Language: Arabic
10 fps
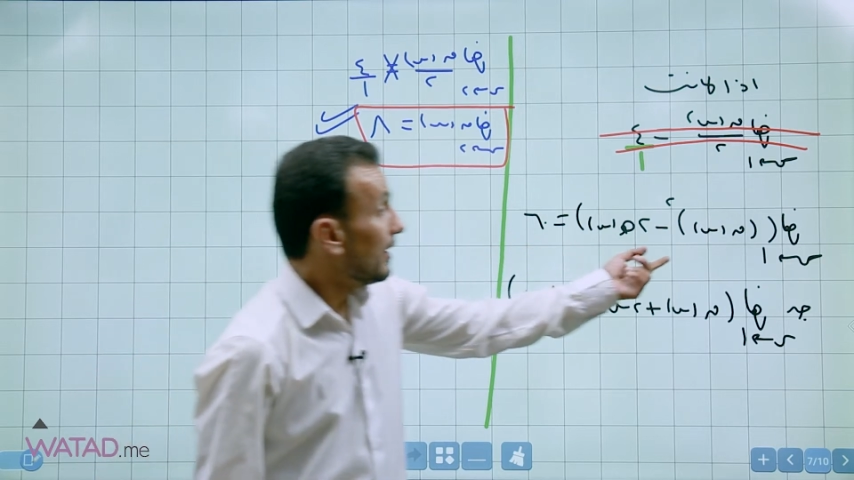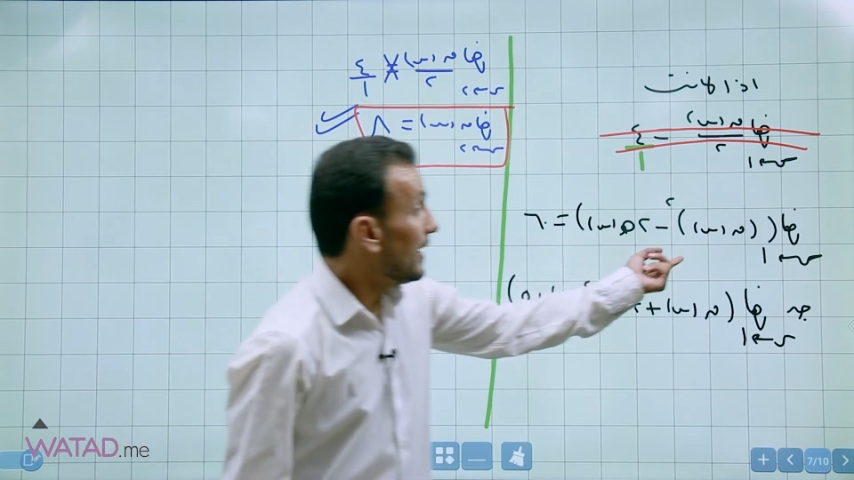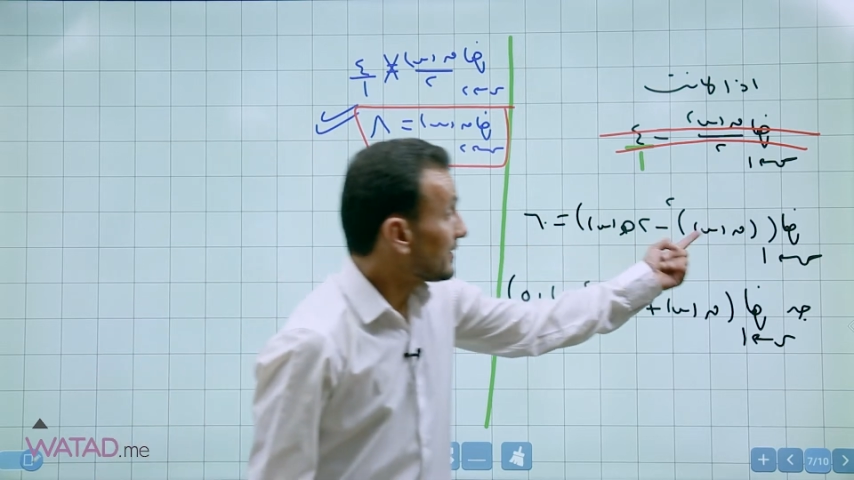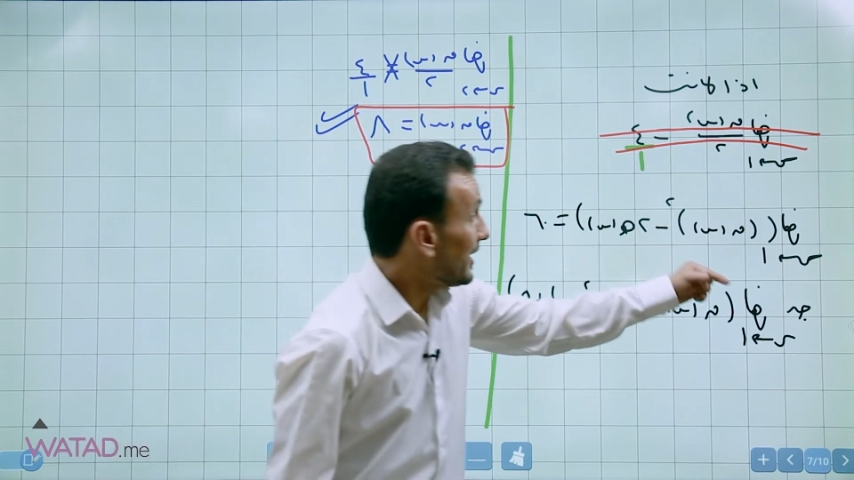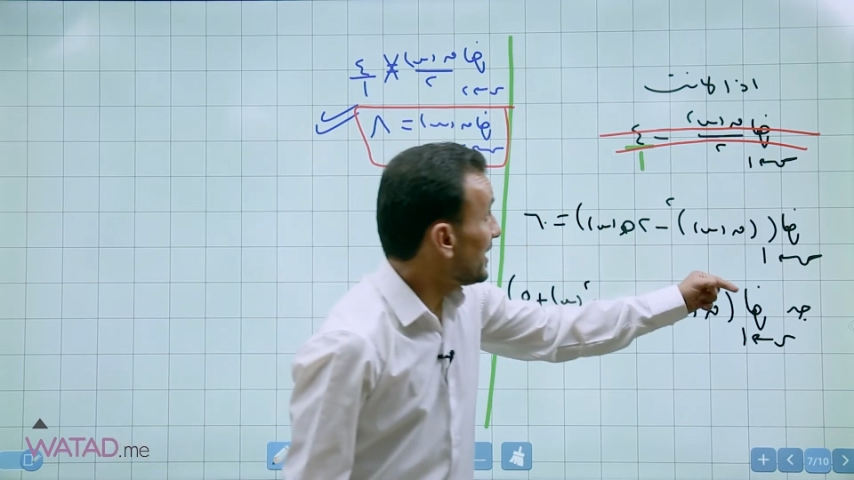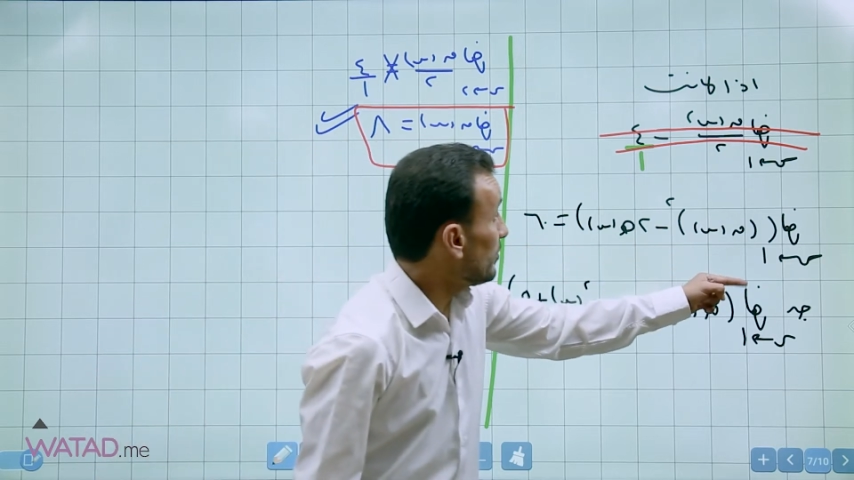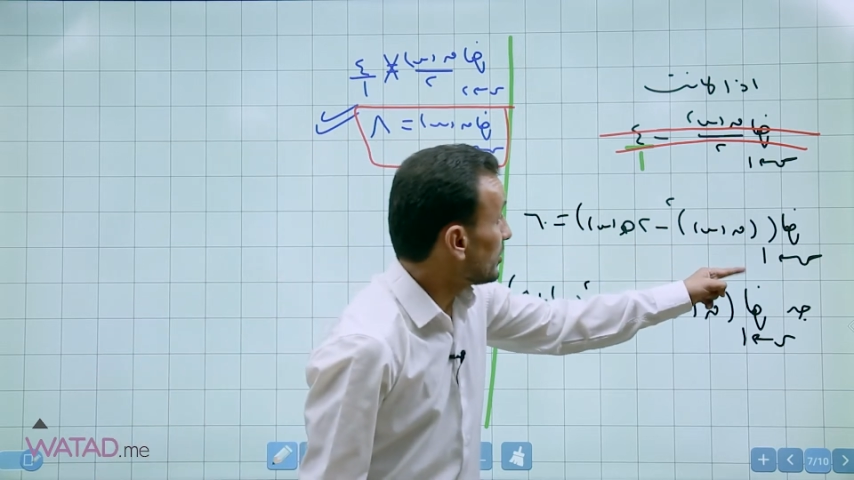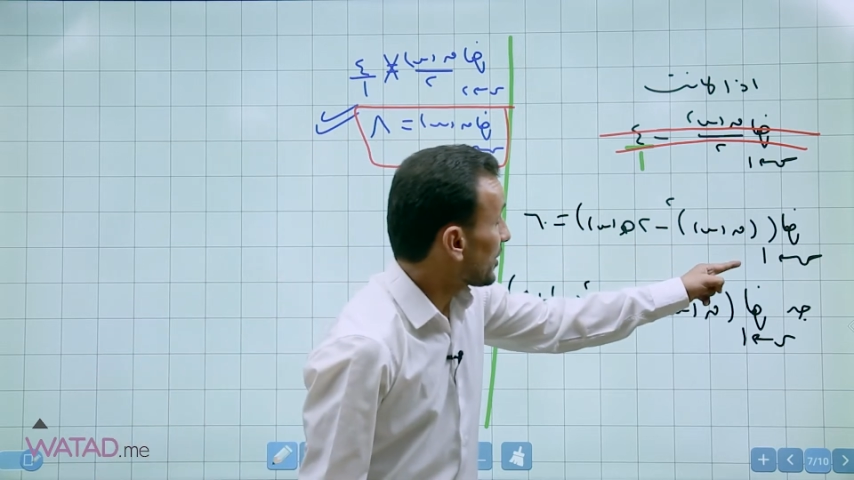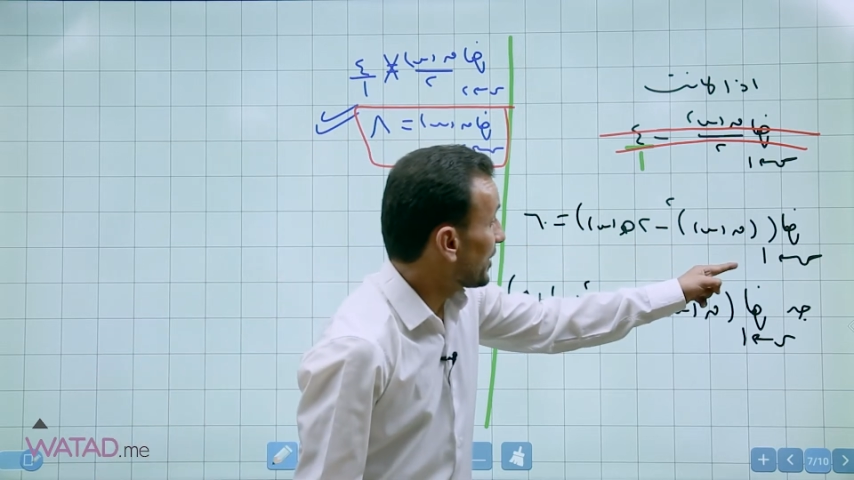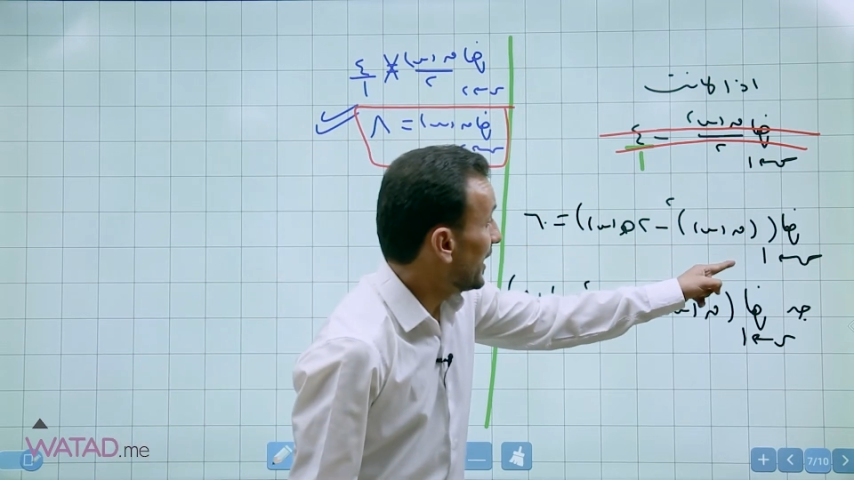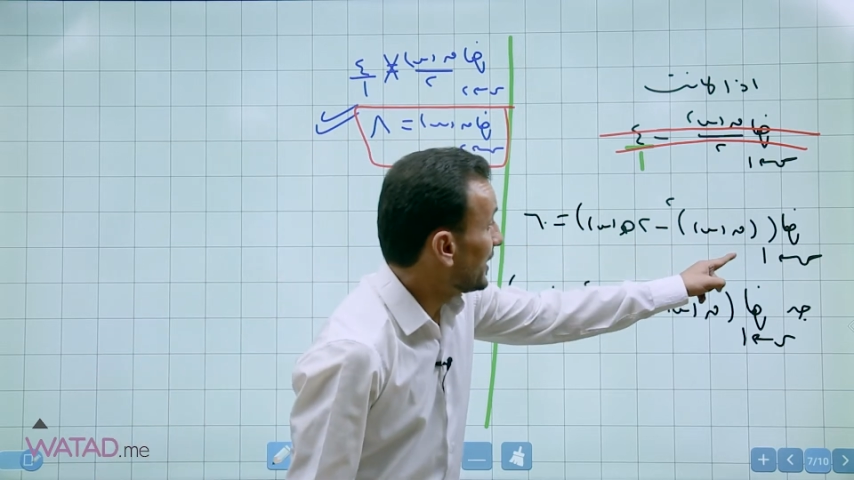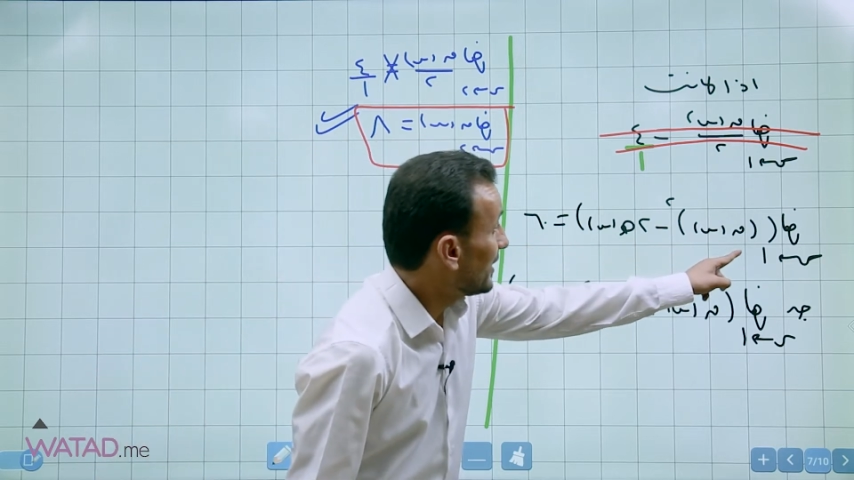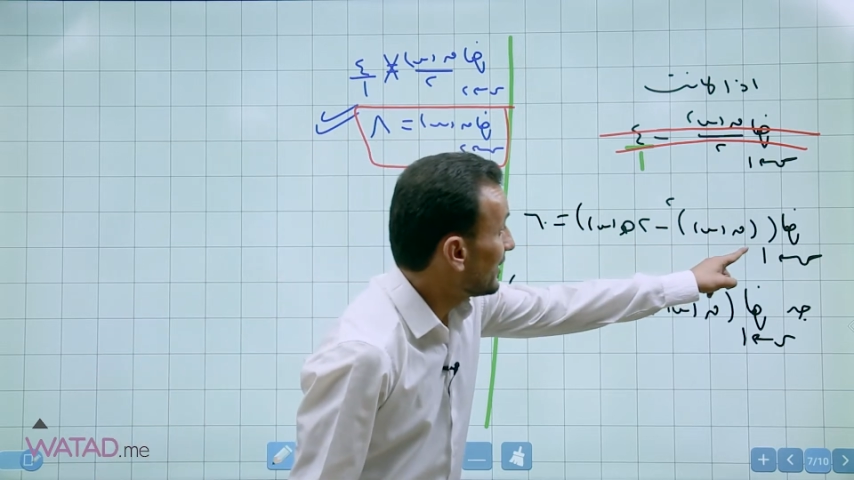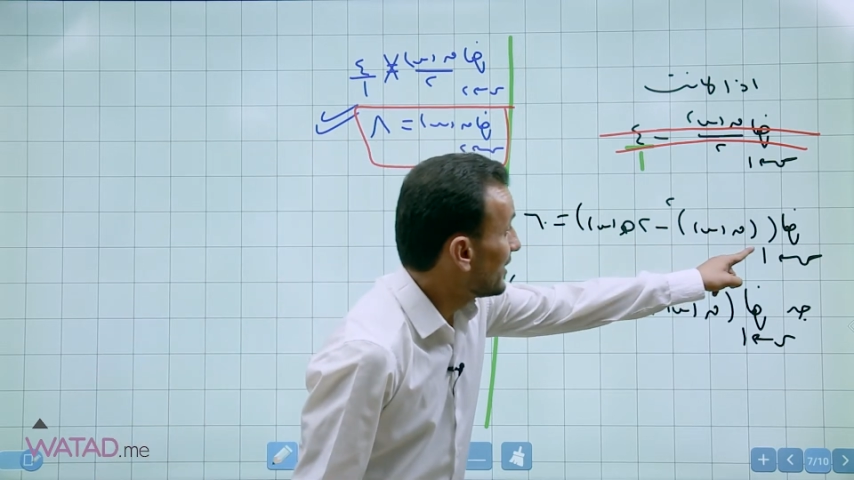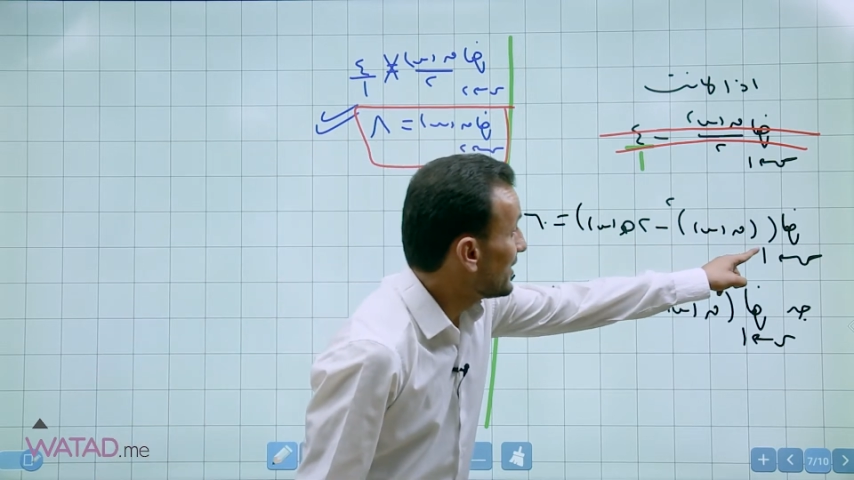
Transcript: أعطاني معطى ثاني